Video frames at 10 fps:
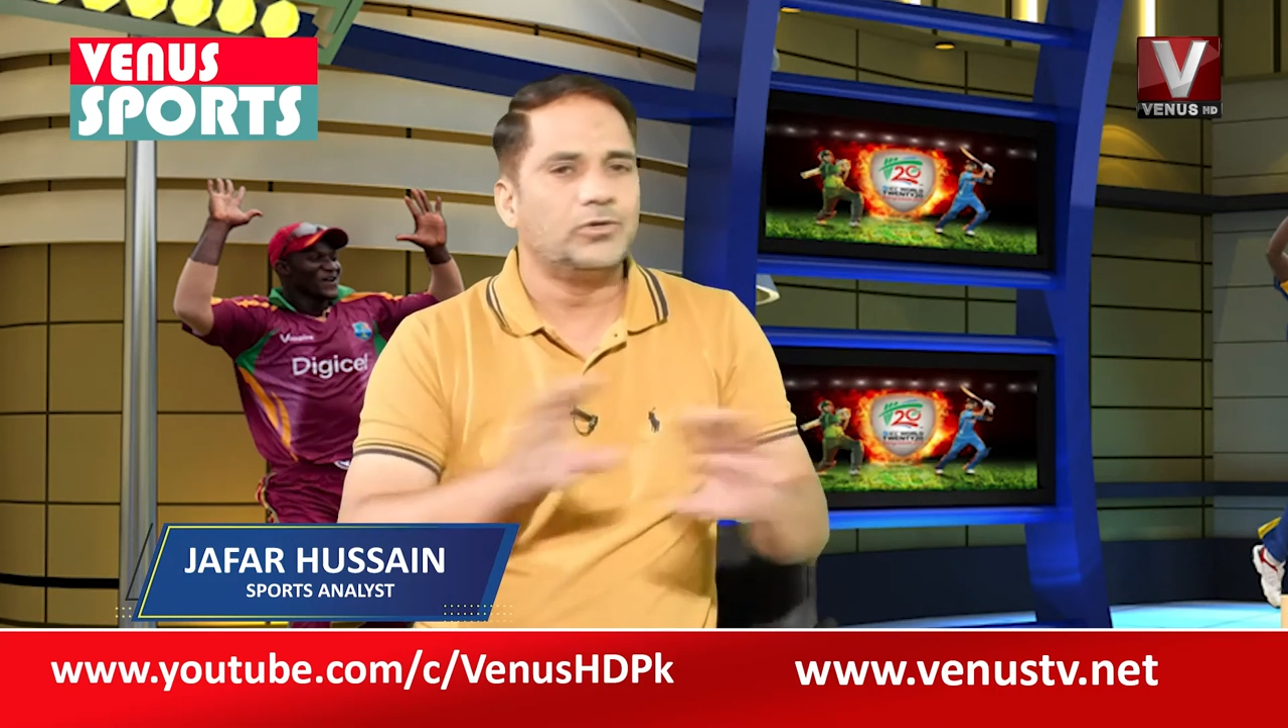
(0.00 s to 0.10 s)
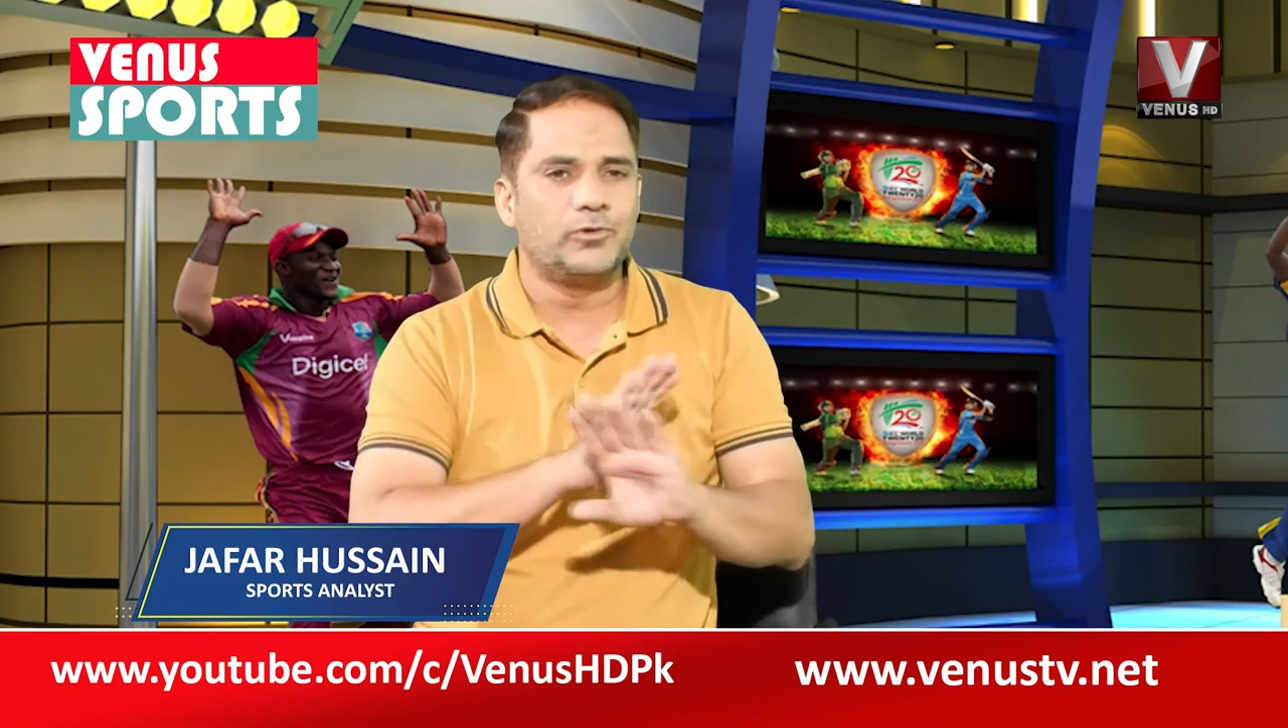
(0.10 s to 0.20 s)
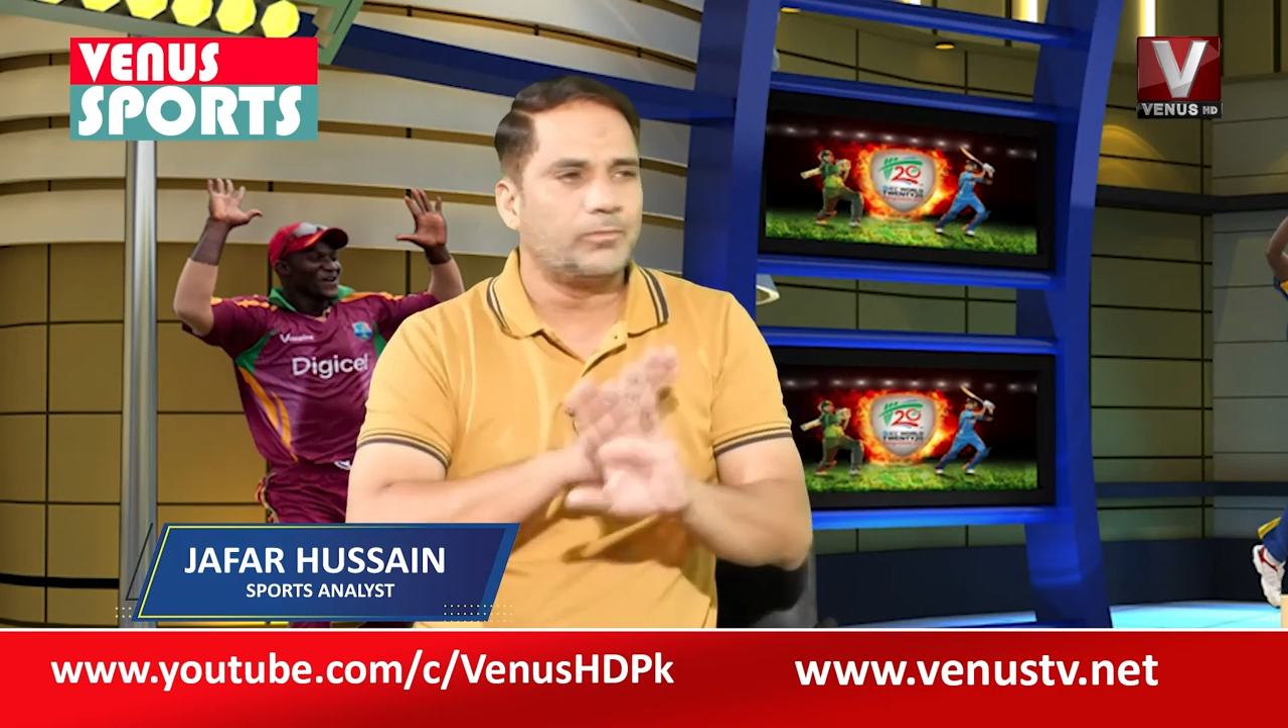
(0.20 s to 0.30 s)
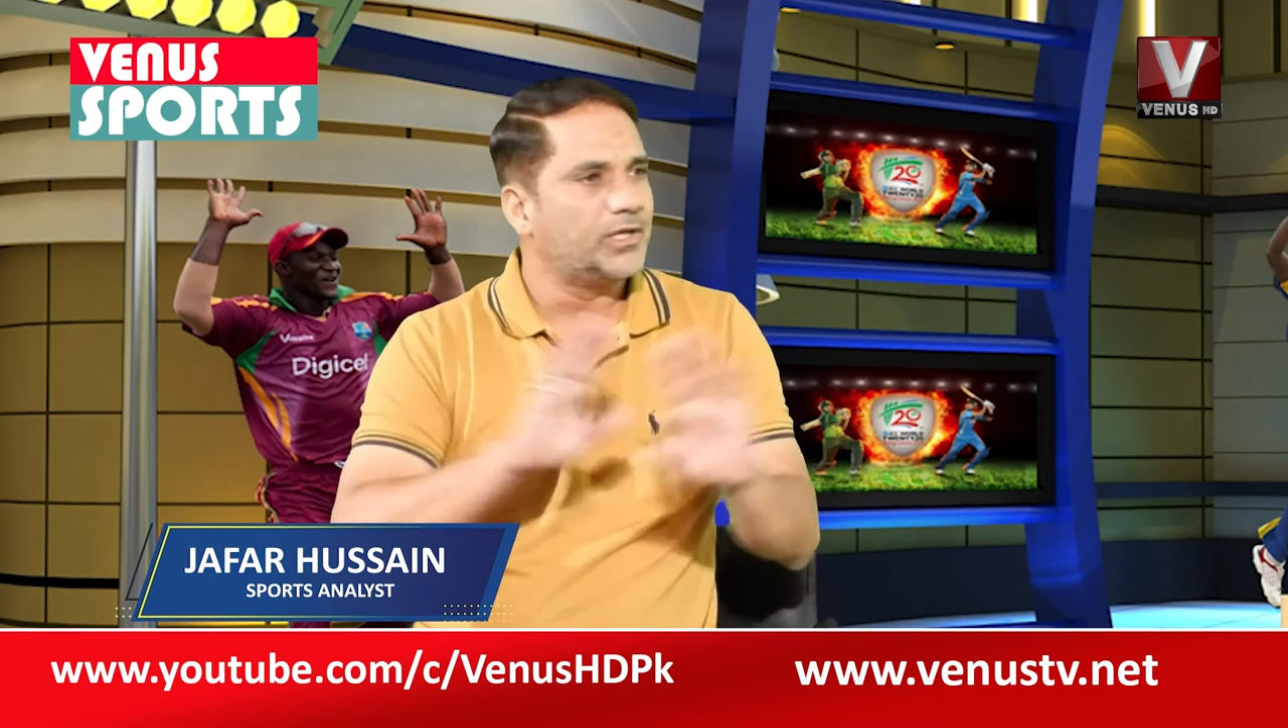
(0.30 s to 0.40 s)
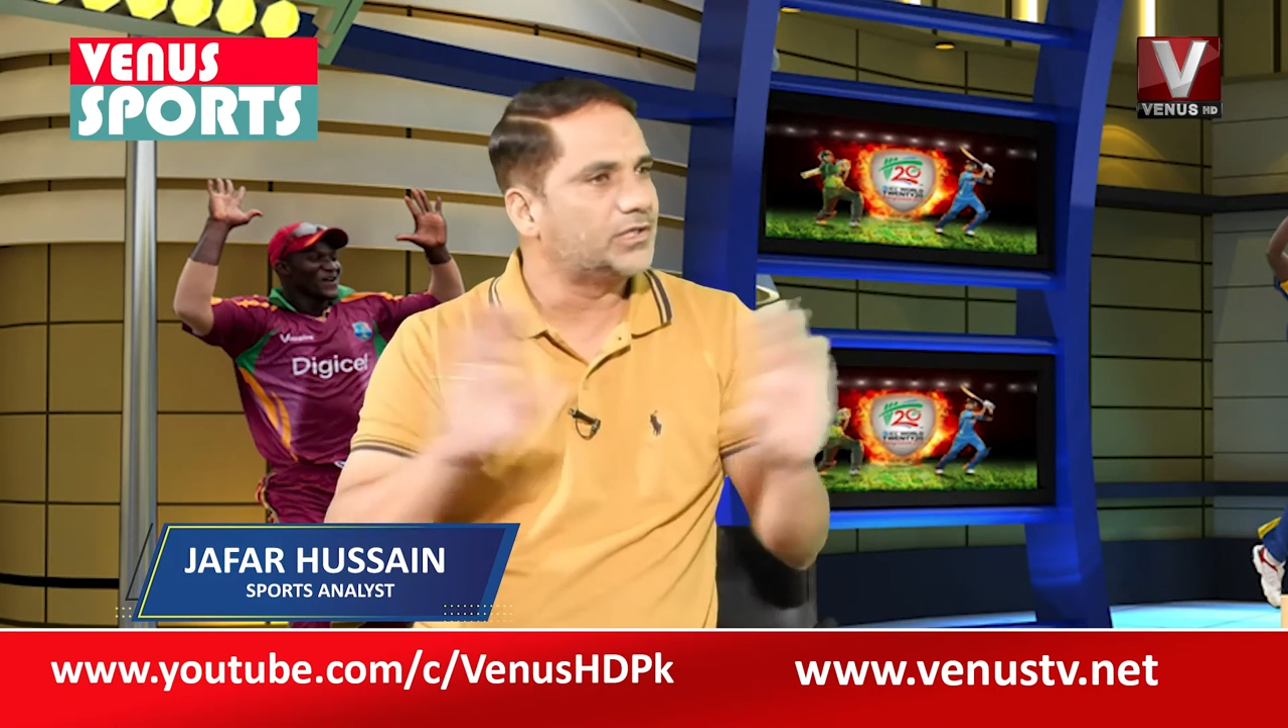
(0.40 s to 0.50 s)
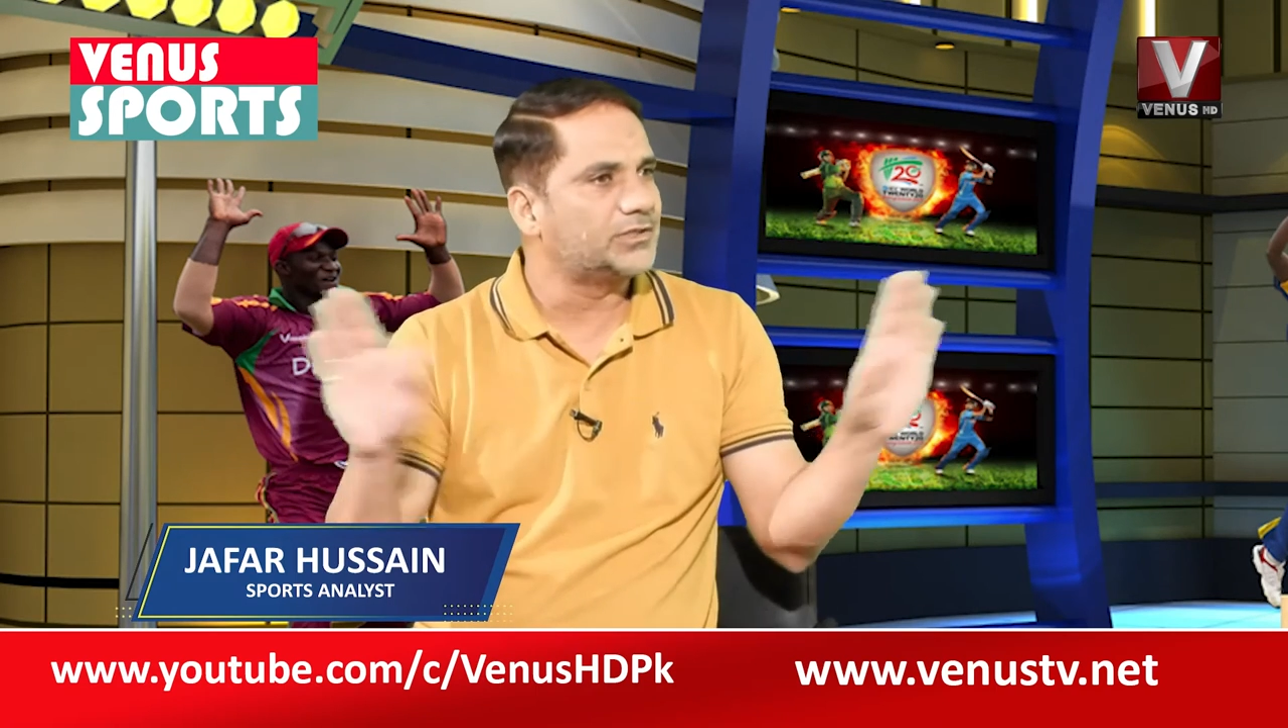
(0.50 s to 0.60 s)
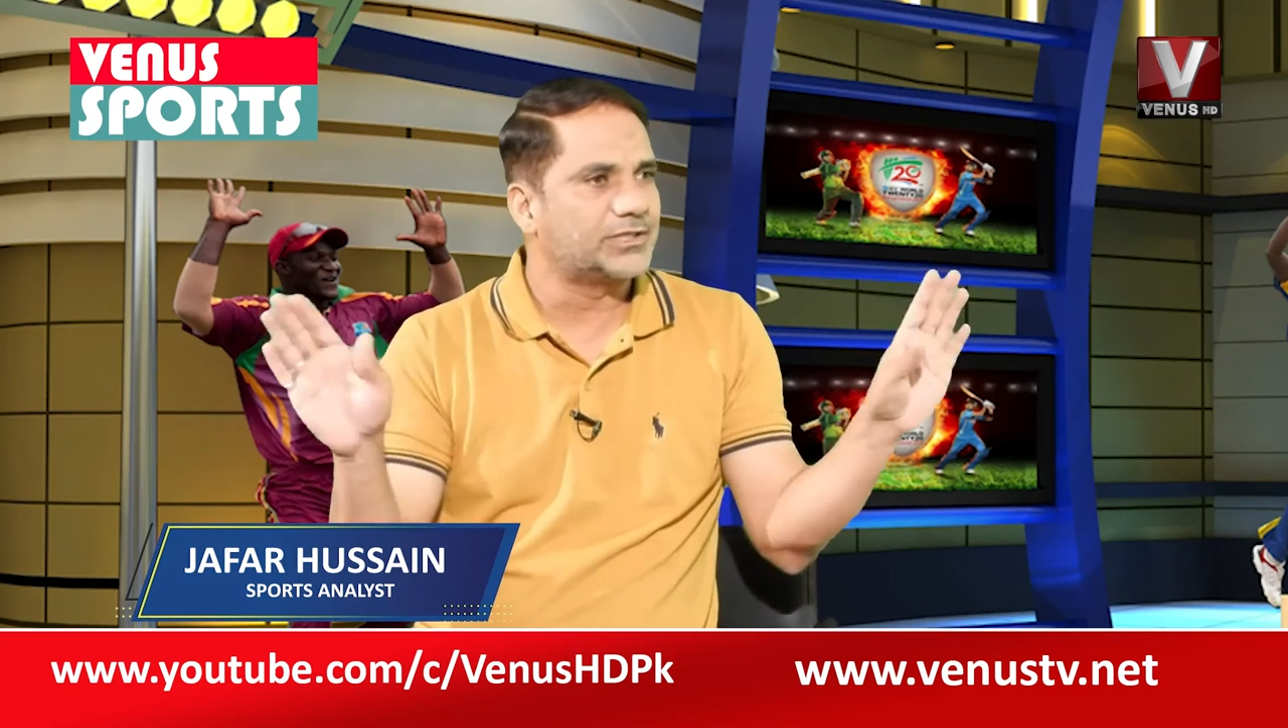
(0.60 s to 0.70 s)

उनमें